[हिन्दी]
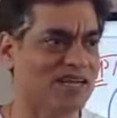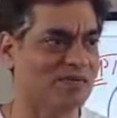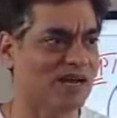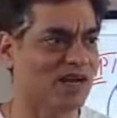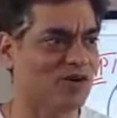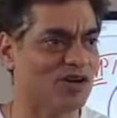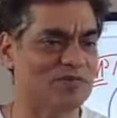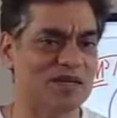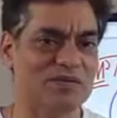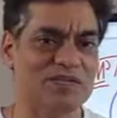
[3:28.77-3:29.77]
पंद्रह माला हो गई
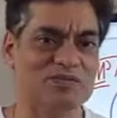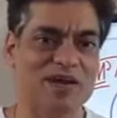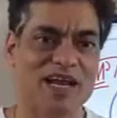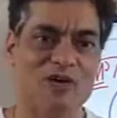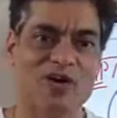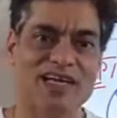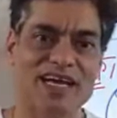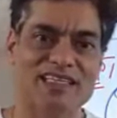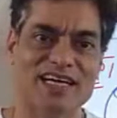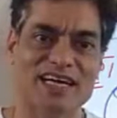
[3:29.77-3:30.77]
मेरी बीस माला हो गई
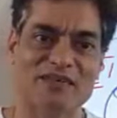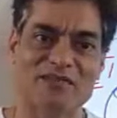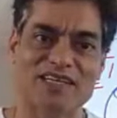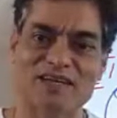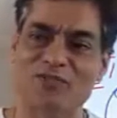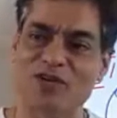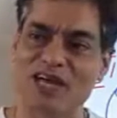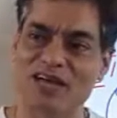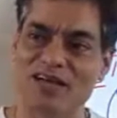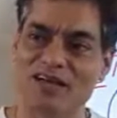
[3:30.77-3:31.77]
आज का काम खत्म हो
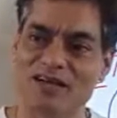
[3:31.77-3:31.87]
गया